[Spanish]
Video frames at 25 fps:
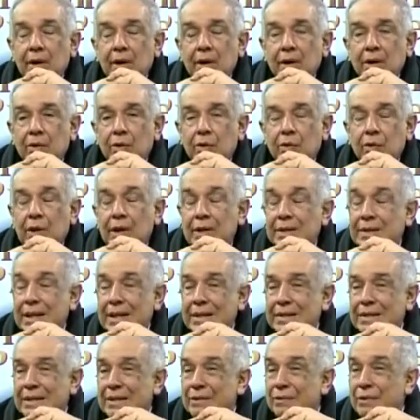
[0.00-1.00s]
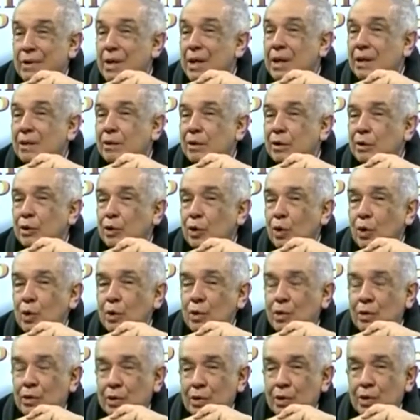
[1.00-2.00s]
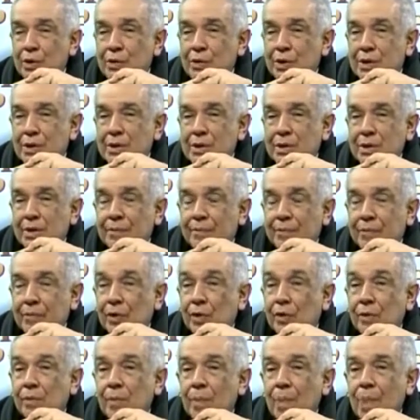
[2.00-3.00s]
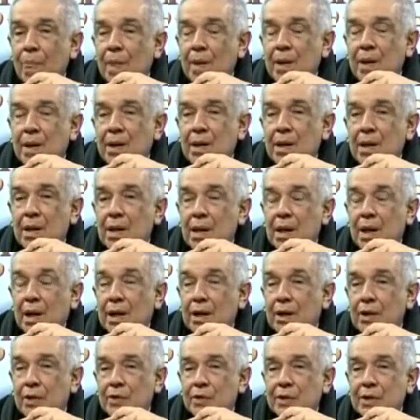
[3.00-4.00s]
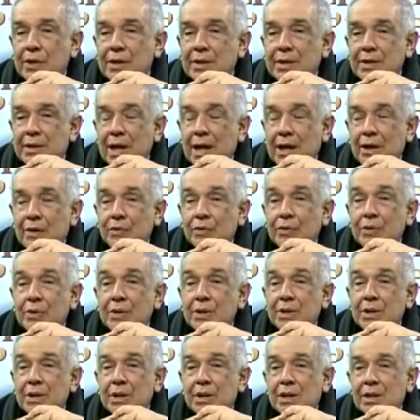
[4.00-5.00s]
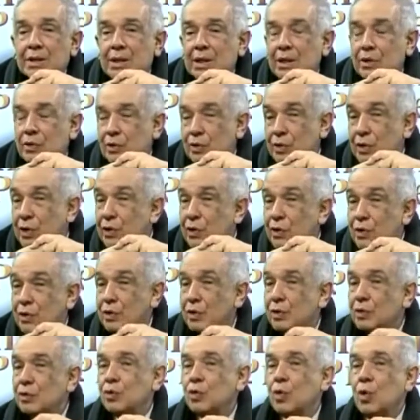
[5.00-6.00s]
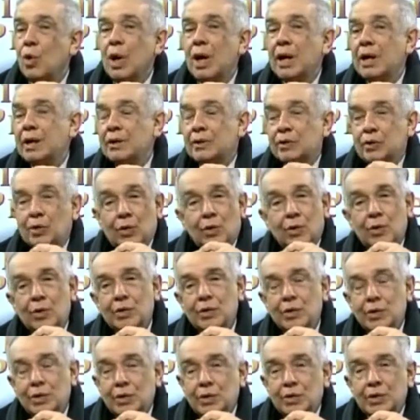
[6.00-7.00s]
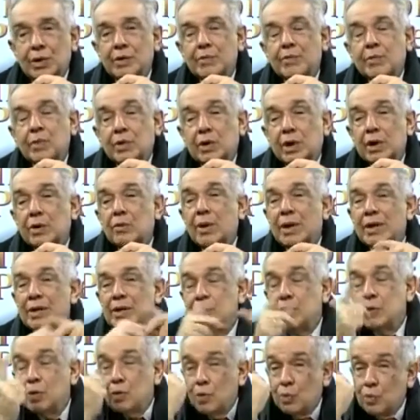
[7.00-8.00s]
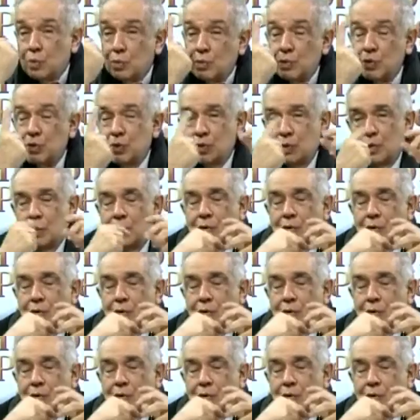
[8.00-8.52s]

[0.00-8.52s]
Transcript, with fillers: donde se exhibían todos los dioses, ¿no? Y llegan los cristianos y dicen, no señor, no hay todos los dioses porque no hay sino un solo